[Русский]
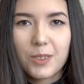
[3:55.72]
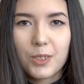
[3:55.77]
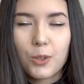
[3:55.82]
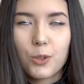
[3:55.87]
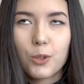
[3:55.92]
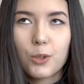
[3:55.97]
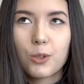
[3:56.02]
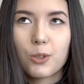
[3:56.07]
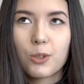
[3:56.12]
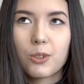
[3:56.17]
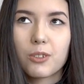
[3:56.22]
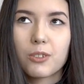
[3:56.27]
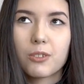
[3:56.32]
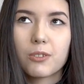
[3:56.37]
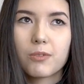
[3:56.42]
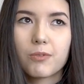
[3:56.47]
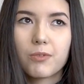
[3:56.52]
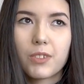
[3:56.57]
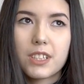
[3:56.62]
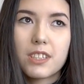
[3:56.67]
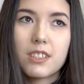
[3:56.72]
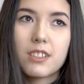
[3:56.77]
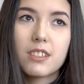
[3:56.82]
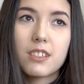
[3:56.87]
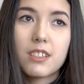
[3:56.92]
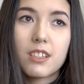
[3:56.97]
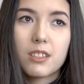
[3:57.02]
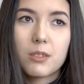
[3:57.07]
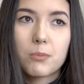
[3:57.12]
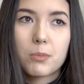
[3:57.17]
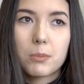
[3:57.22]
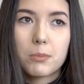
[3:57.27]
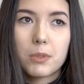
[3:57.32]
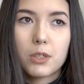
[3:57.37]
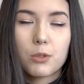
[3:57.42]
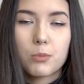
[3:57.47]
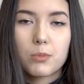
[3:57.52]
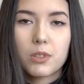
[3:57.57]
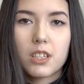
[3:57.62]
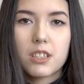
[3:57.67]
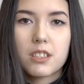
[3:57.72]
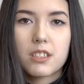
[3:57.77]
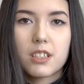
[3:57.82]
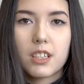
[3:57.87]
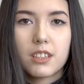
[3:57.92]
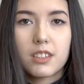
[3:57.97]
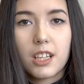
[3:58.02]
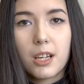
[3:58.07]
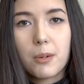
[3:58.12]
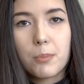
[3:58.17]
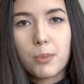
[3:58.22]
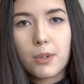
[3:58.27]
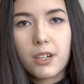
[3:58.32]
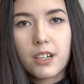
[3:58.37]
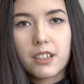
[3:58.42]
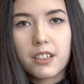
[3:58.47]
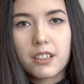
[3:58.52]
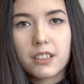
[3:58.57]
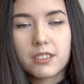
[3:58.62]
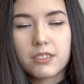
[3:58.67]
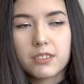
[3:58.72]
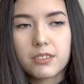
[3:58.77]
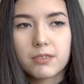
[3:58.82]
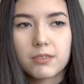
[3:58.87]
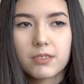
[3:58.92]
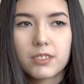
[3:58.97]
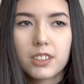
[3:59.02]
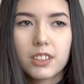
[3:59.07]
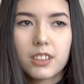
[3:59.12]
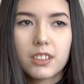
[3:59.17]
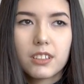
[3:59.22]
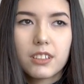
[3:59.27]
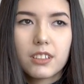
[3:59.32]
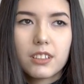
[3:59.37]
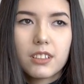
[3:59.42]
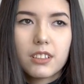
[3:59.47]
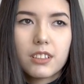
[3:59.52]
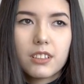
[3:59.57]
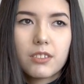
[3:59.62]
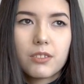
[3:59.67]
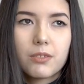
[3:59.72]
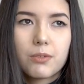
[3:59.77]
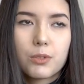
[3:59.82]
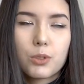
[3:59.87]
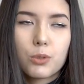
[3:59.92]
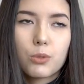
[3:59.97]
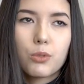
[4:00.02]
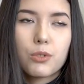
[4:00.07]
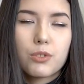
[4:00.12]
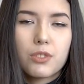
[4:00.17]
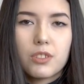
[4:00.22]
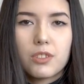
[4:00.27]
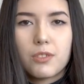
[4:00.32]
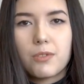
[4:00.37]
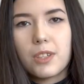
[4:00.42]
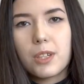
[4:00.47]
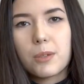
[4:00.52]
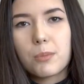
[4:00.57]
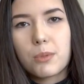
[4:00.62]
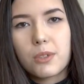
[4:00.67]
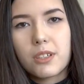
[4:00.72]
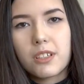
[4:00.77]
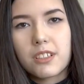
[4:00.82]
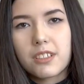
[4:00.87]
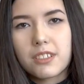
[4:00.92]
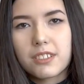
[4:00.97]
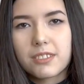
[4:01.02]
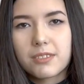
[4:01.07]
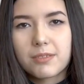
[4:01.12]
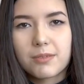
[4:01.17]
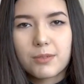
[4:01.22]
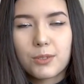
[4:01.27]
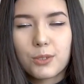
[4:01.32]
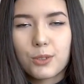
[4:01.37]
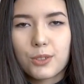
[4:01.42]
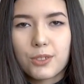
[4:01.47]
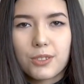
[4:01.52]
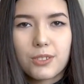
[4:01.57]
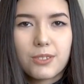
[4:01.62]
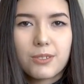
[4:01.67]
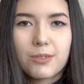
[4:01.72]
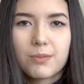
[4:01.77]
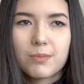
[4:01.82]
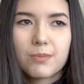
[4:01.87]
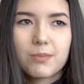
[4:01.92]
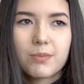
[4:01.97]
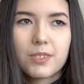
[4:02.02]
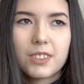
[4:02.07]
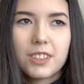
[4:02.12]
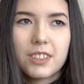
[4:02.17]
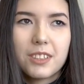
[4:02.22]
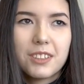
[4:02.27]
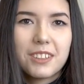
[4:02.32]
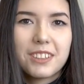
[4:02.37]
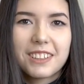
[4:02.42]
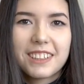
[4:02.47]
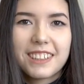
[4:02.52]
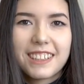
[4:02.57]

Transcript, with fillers: но в один день, например, у меня есть одна пара, в другой день две пары, то есть и